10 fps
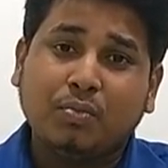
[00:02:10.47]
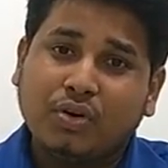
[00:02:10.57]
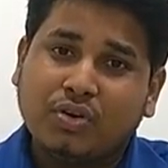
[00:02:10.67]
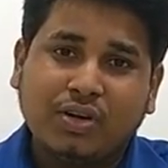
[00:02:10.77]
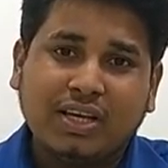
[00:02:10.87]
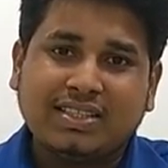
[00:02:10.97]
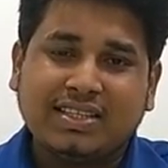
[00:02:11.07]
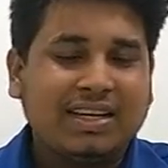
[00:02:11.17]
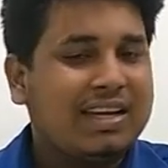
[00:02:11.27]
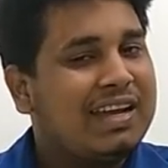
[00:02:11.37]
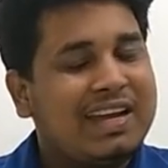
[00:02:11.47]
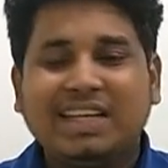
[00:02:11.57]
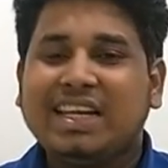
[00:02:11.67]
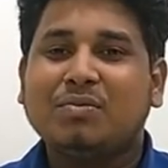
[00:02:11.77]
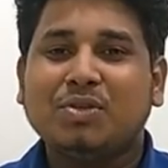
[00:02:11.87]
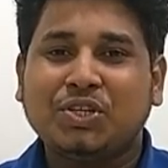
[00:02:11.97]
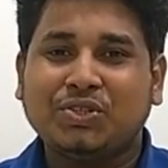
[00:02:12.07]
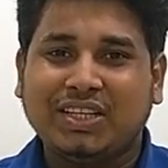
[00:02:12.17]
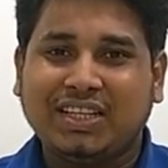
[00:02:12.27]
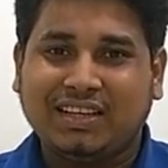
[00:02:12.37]
বড় হয়েছে এটি আমি
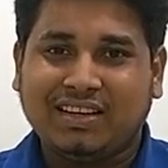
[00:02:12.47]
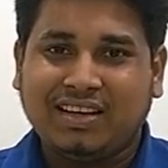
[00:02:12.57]
শুনিনি